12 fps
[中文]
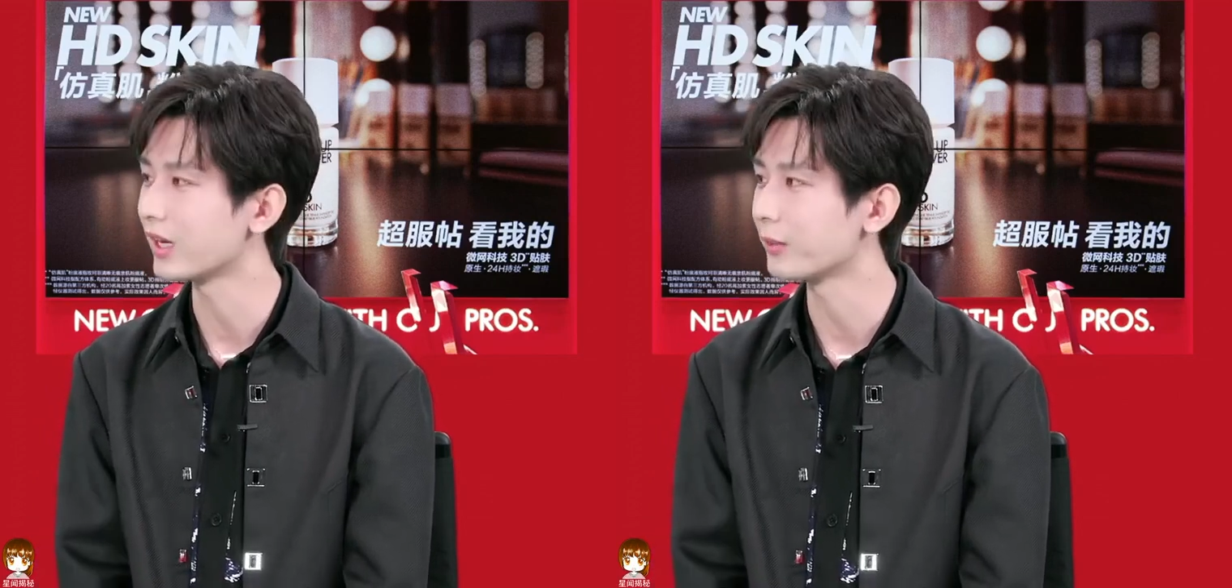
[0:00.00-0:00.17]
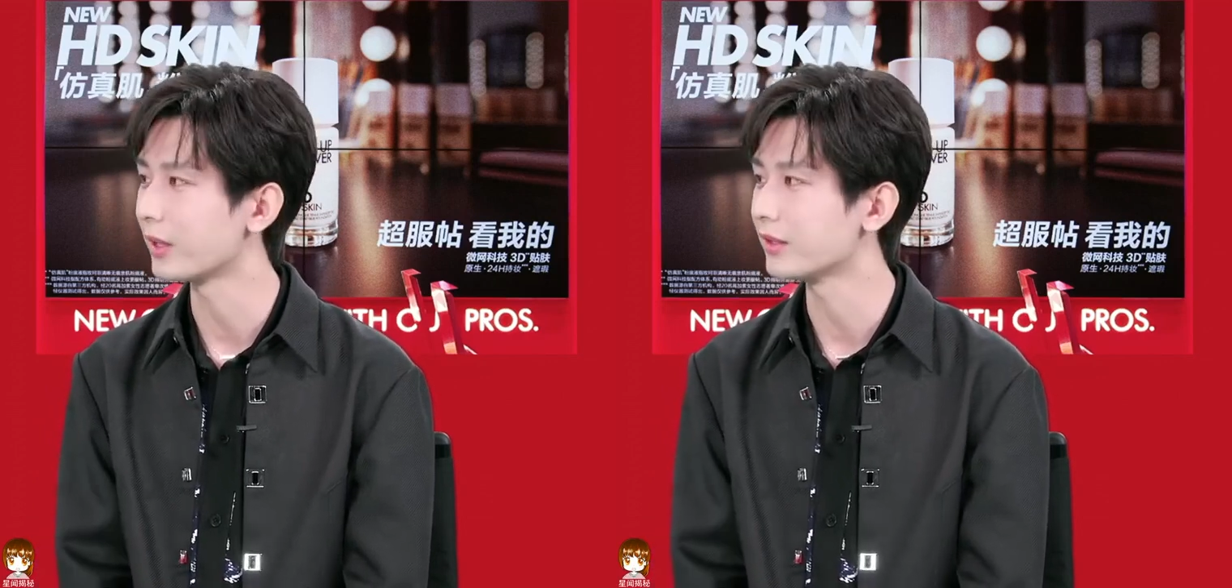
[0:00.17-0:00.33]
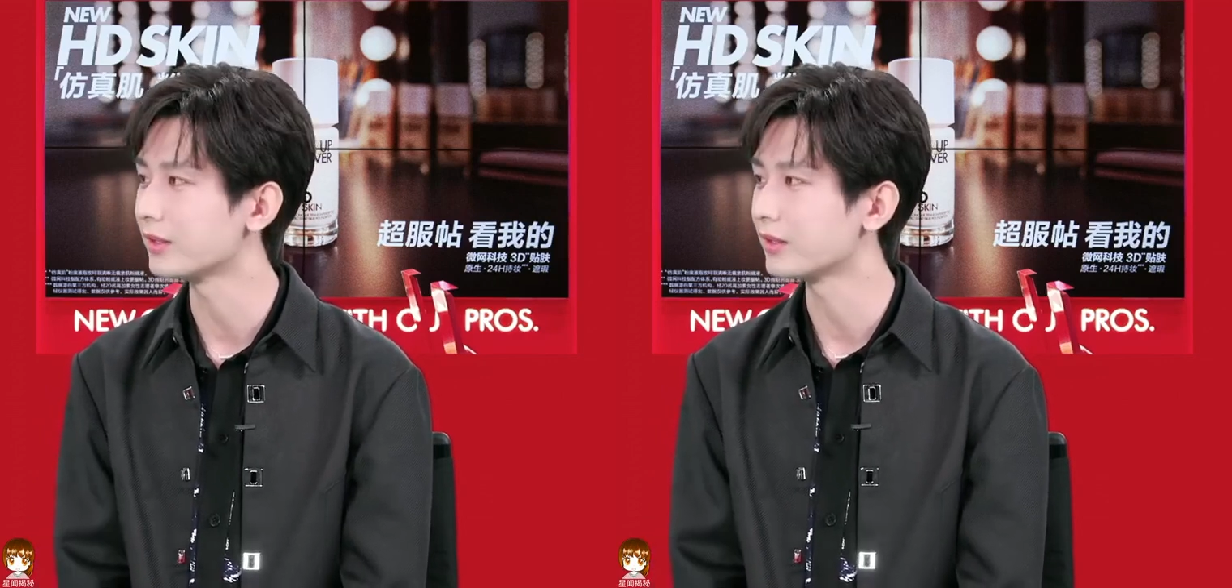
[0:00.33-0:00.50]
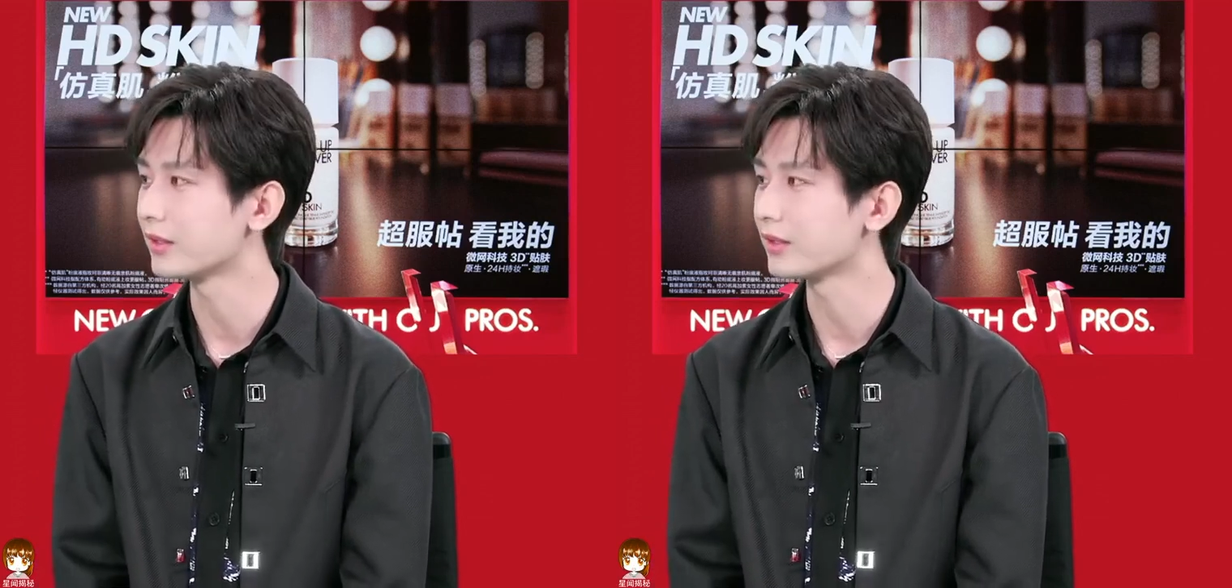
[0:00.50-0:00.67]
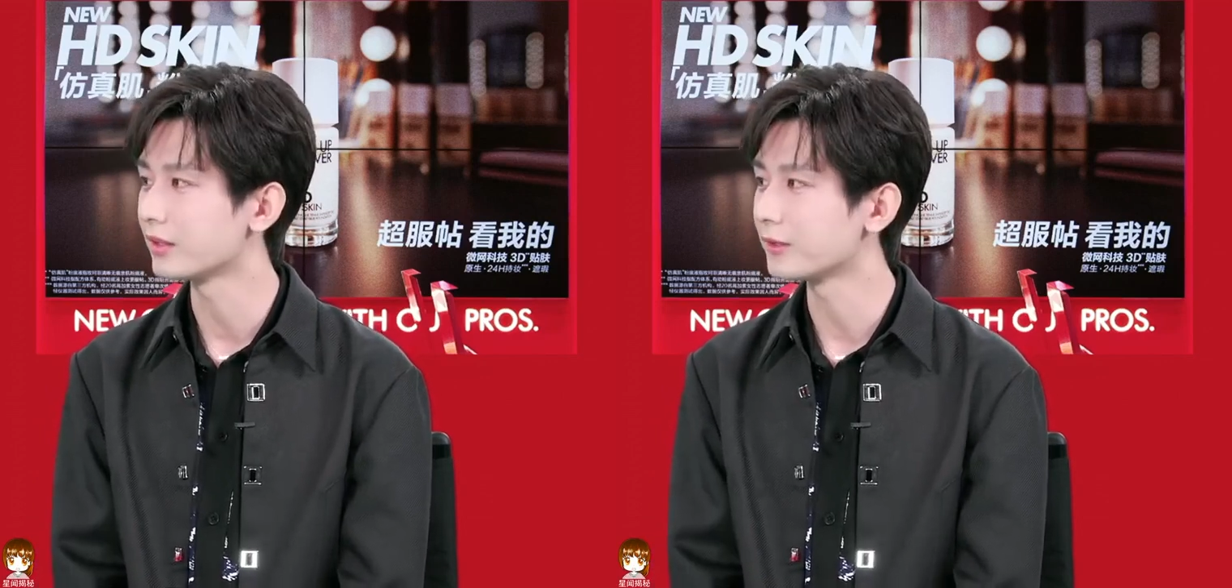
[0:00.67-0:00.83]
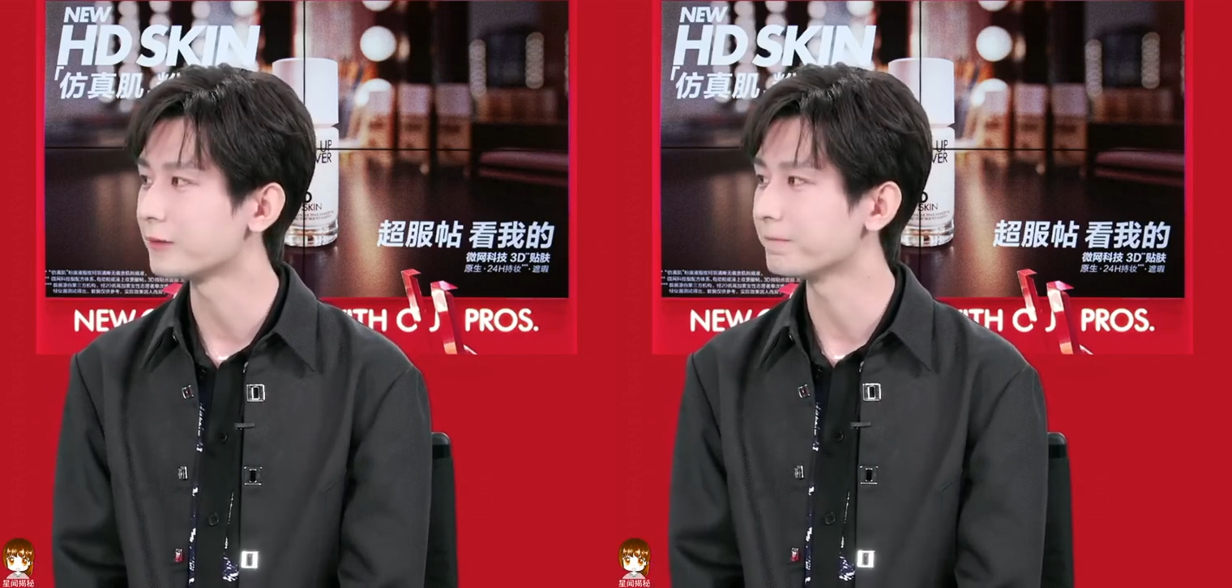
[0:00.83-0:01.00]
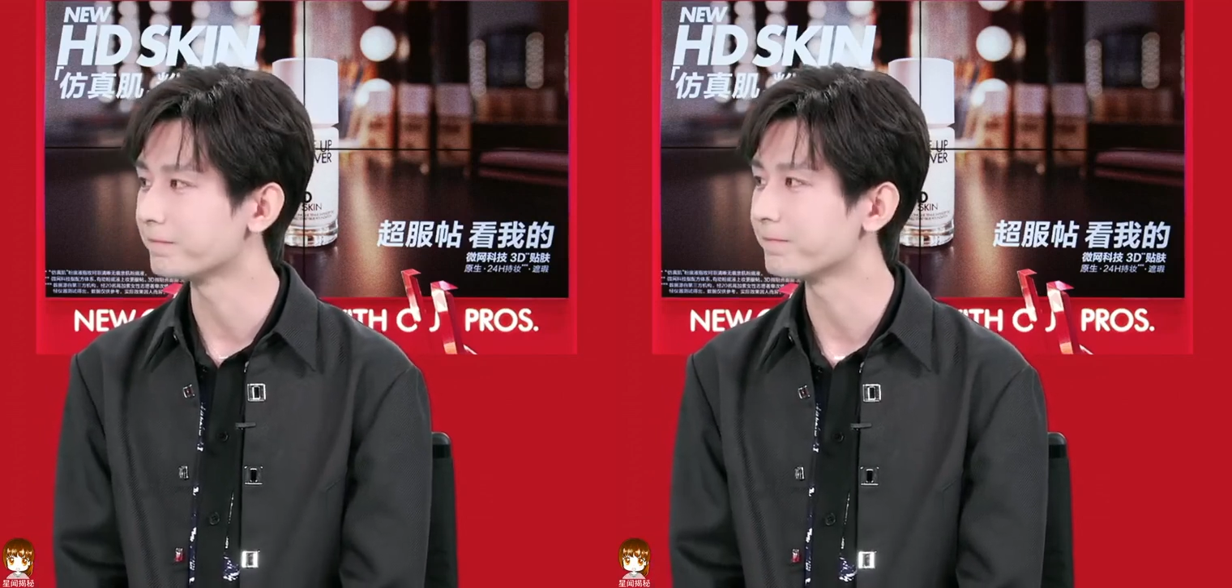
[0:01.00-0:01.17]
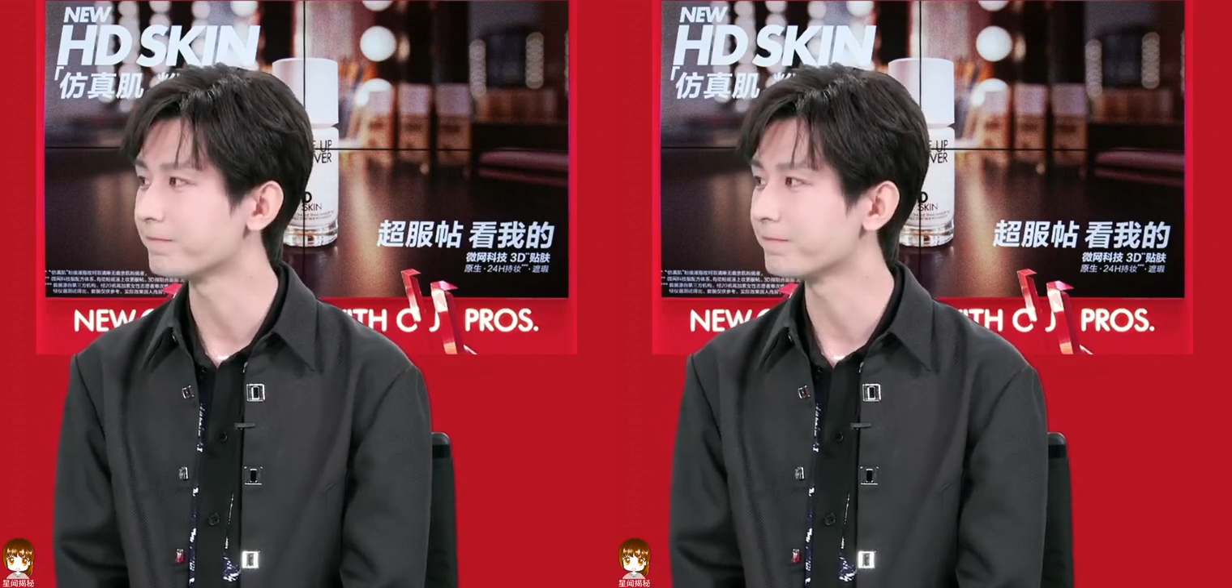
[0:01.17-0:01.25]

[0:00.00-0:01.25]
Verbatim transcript: 嘛。所以说